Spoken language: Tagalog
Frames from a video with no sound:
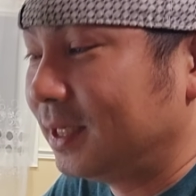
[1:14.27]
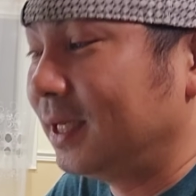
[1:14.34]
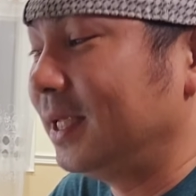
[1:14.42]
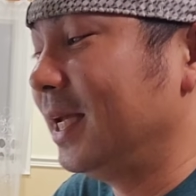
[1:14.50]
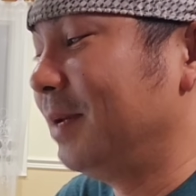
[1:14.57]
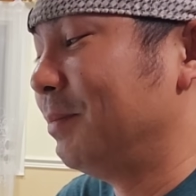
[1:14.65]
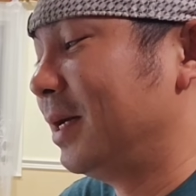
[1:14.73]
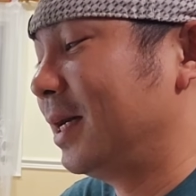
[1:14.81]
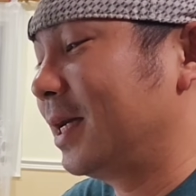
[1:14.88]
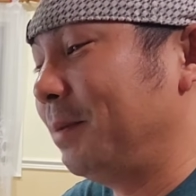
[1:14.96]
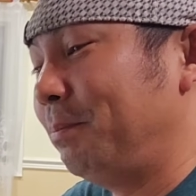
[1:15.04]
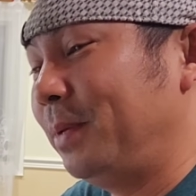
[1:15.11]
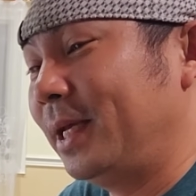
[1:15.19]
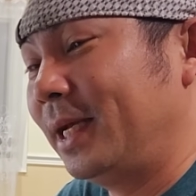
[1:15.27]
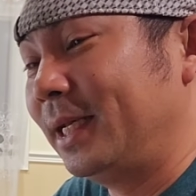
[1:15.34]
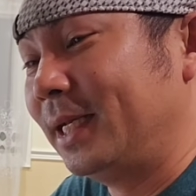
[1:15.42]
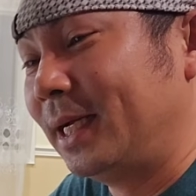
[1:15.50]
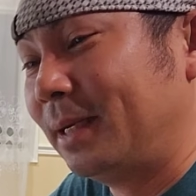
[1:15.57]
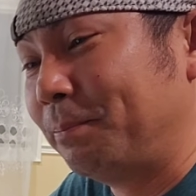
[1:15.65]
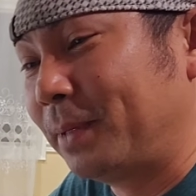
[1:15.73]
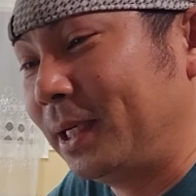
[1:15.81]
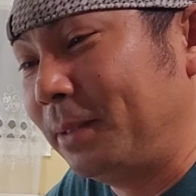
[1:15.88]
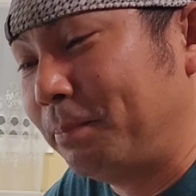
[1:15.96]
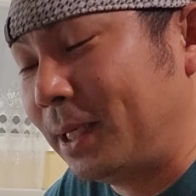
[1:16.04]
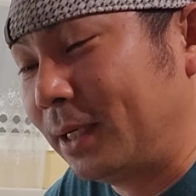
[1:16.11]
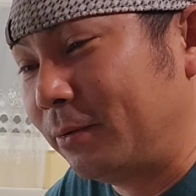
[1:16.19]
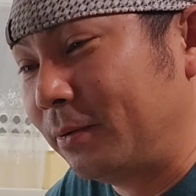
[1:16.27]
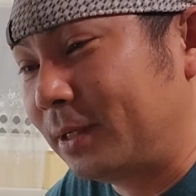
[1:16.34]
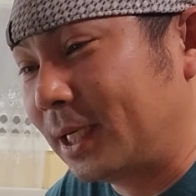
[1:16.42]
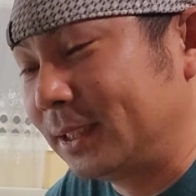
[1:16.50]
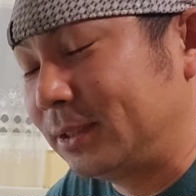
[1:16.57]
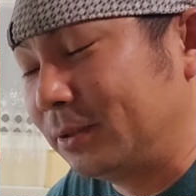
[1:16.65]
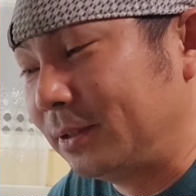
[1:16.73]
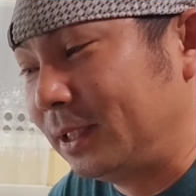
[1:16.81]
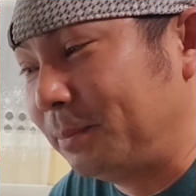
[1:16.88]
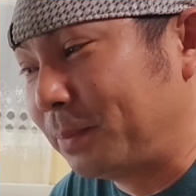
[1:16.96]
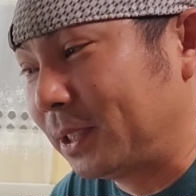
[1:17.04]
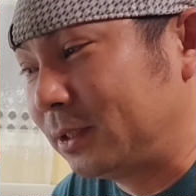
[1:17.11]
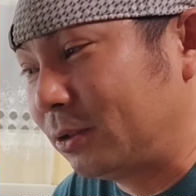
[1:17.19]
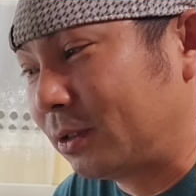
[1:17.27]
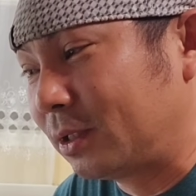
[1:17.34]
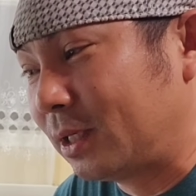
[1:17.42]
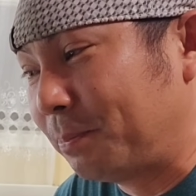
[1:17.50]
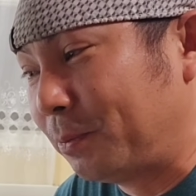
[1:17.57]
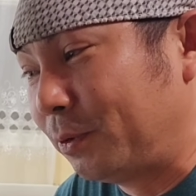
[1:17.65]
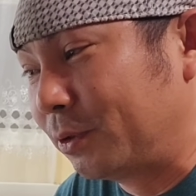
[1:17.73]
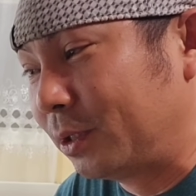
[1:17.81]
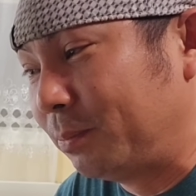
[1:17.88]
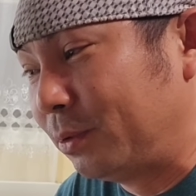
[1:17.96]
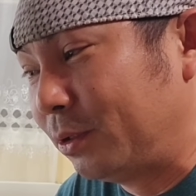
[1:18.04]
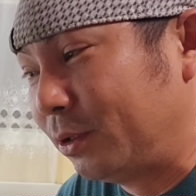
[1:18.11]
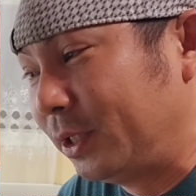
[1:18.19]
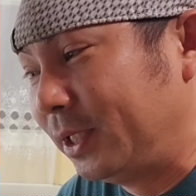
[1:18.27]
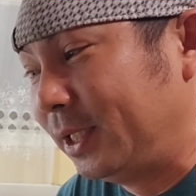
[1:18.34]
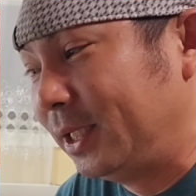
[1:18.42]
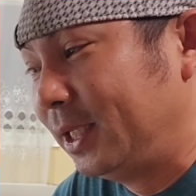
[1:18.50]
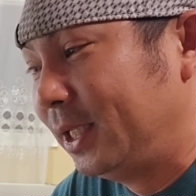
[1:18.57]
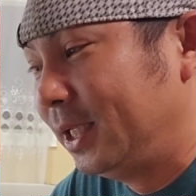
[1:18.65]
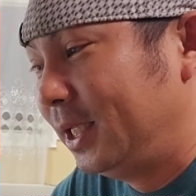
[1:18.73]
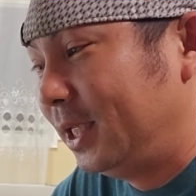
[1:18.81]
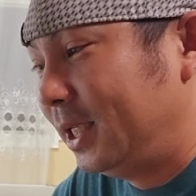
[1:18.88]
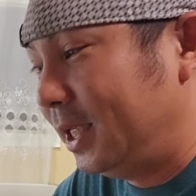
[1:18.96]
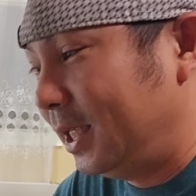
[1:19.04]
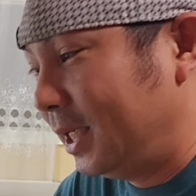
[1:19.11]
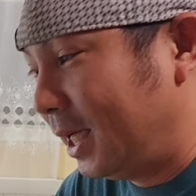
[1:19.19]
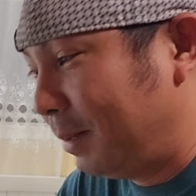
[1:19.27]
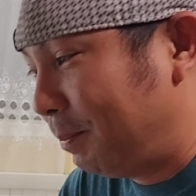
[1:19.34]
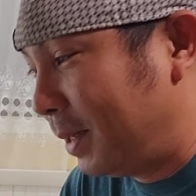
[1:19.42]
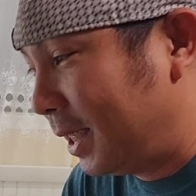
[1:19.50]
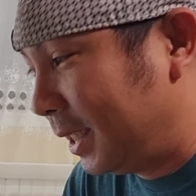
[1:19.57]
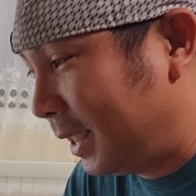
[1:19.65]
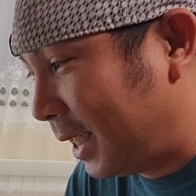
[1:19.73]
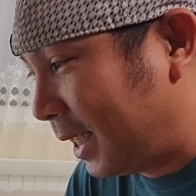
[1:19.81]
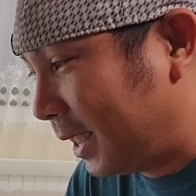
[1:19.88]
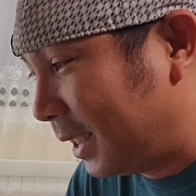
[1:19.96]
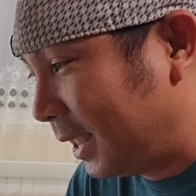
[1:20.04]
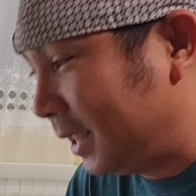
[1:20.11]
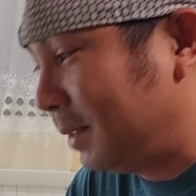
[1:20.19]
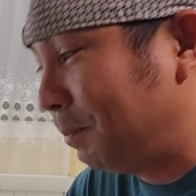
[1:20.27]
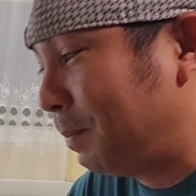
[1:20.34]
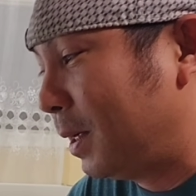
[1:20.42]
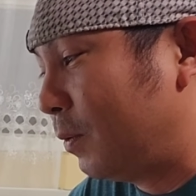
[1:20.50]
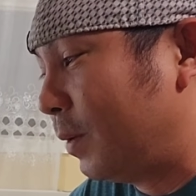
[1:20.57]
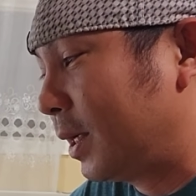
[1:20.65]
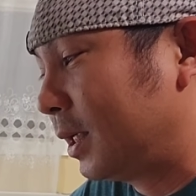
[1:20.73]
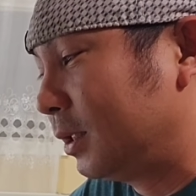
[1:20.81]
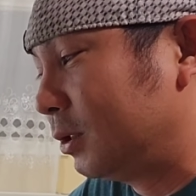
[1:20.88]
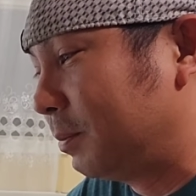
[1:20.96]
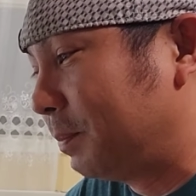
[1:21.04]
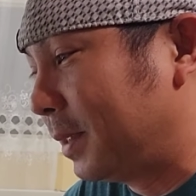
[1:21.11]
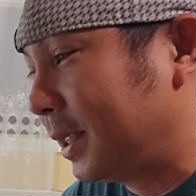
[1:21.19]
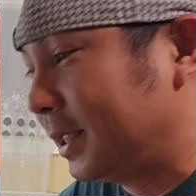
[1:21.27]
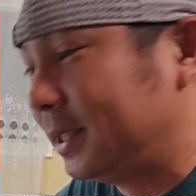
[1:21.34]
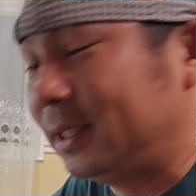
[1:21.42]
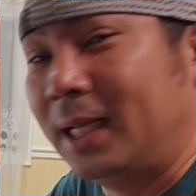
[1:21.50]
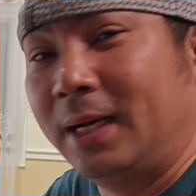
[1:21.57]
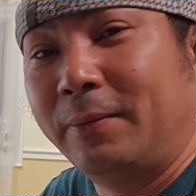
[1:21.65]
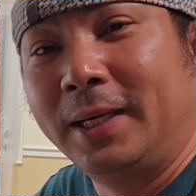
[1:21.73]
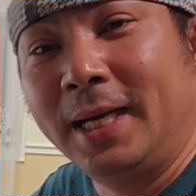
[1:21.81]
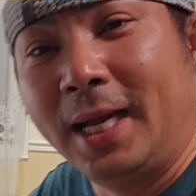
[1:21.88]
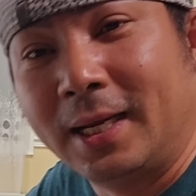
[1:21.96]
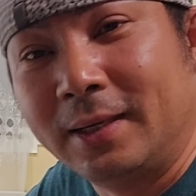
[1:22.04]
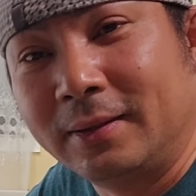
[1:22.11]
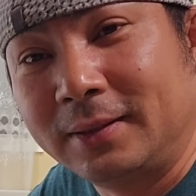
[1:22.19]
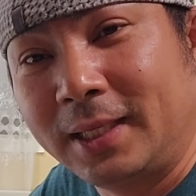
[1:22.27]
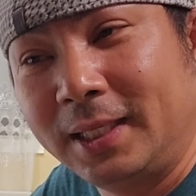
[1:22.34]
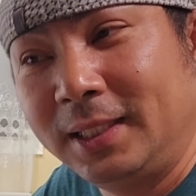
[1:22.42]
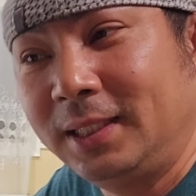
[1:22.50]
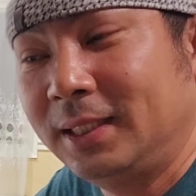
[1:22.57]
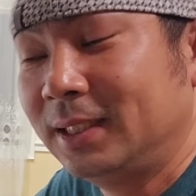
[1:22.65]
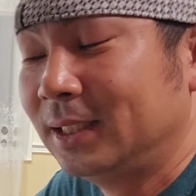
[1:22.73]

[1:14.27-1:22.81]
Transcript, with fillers: Ayan mga kaibigan, ang panibagong kaso ni Pastor Apollo Kibuloy inaabangan na na isa pang warrant of arrest. Dalawa na, okay?